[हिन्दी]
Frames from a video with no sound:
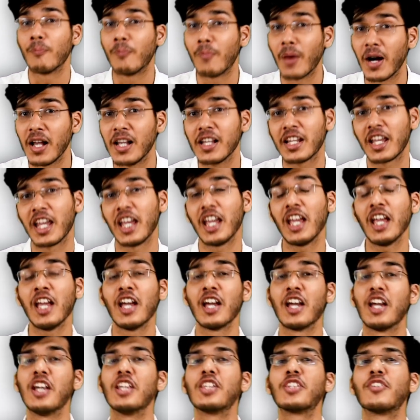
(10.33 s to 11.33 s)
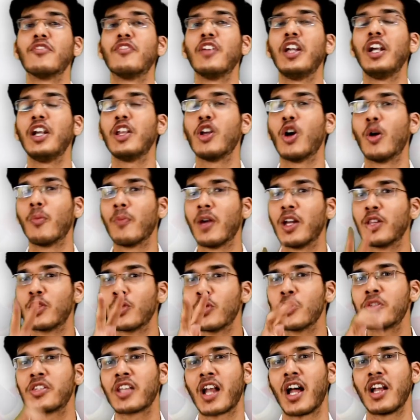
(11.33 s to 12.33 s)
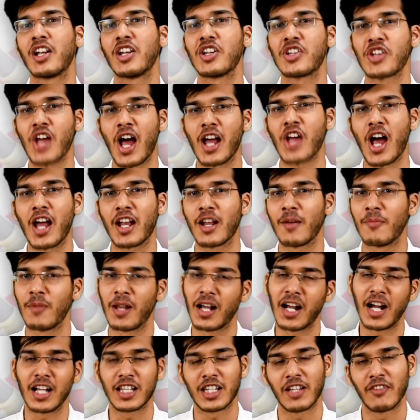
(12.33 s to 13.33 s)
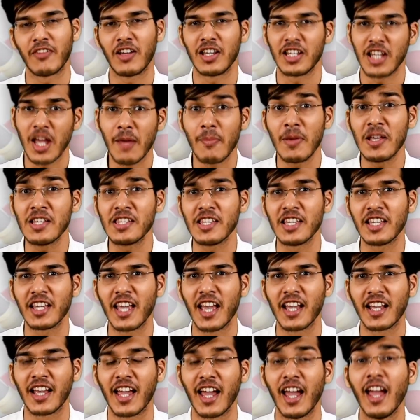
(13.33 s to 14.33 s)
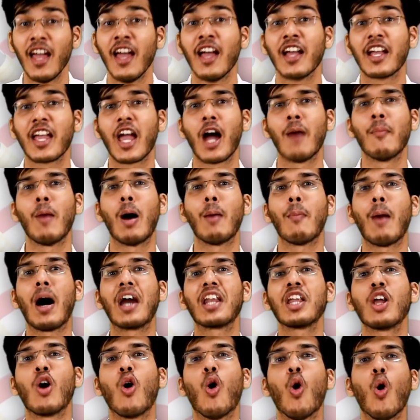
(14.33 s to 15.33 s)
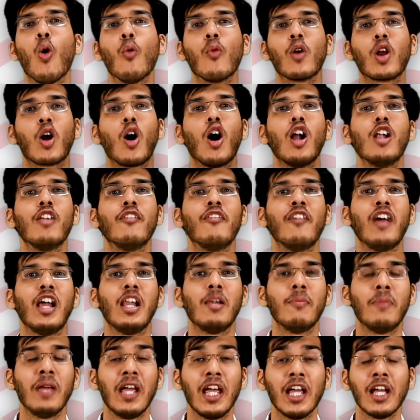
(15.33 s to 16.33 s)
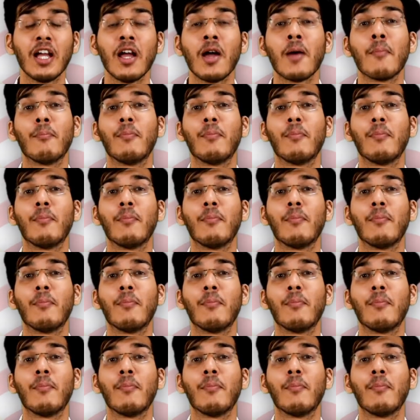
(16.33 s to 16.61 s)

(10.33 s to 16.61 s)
बल्कि इस वीडियो में दूसरा निशाना लगाते हुए ये भी सीखेंगे कि हम हमारी ओवरऑल वेलबींग